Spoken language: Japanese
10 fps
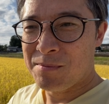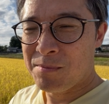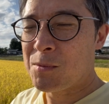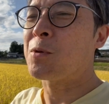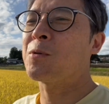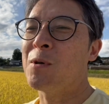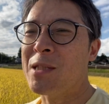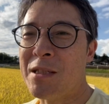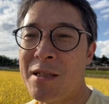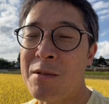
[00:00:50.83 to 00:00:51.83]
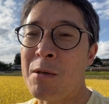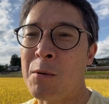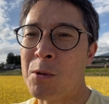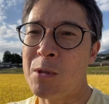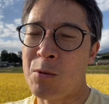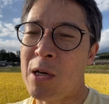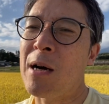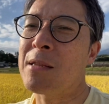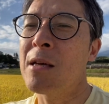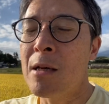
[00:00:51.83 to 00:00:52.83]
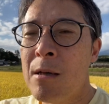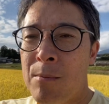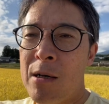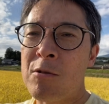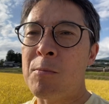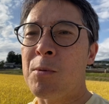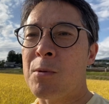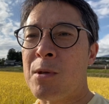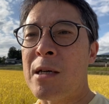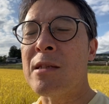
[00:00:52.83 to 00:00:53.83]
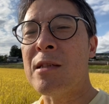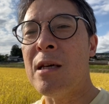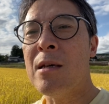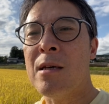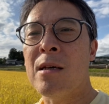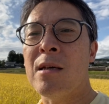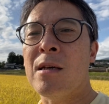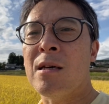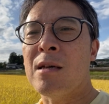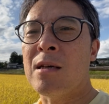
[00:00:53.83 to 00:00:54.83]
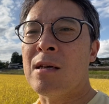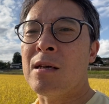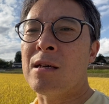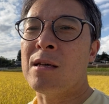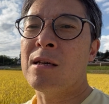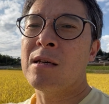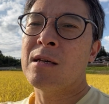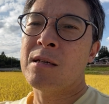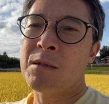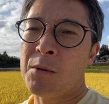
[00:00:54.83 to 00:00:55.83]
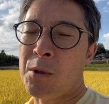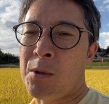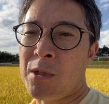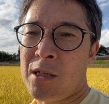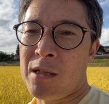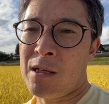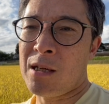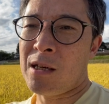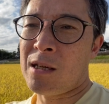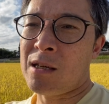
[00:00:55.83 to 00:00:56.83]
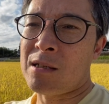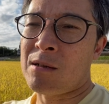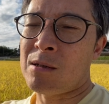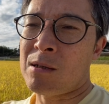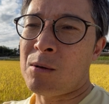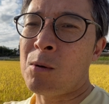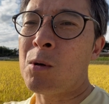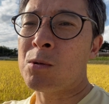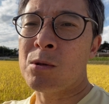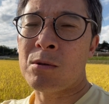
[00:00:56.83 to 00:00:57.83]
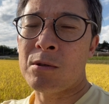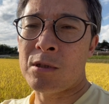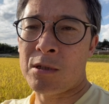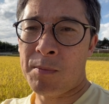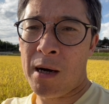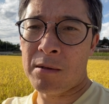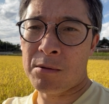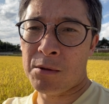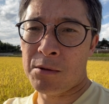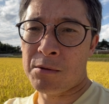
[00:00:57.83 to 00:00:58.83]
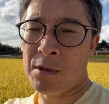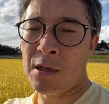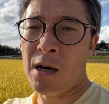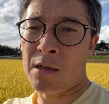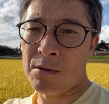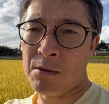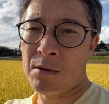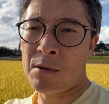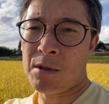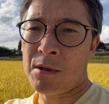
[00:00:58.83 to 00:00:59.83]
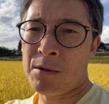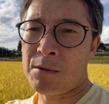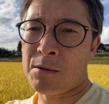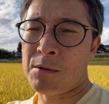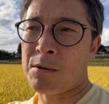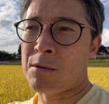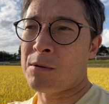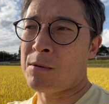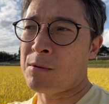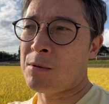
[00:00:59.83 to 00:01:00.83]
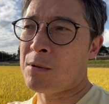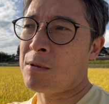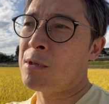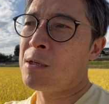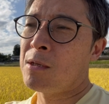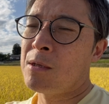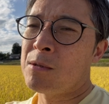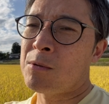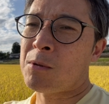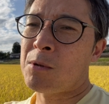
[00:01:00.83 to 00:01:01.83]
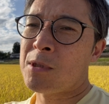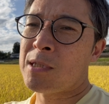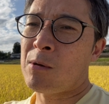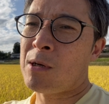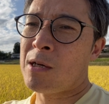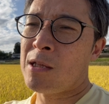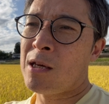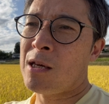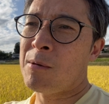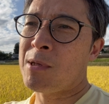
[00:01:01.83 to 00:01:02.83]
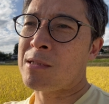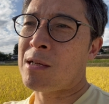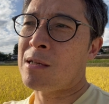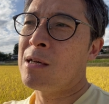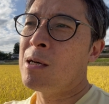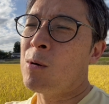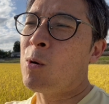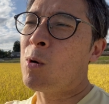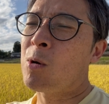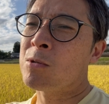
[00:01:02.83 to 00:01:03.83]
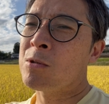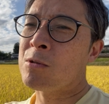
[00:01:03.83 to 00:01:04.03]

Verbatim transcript: というお話があるのはご存知でしょうかはい。マルコ・ポーロが来てね、えー、東洋に、えー、黄金の国ジパングという国があるというのを、残したおかげで、えー、皆さん、黄金の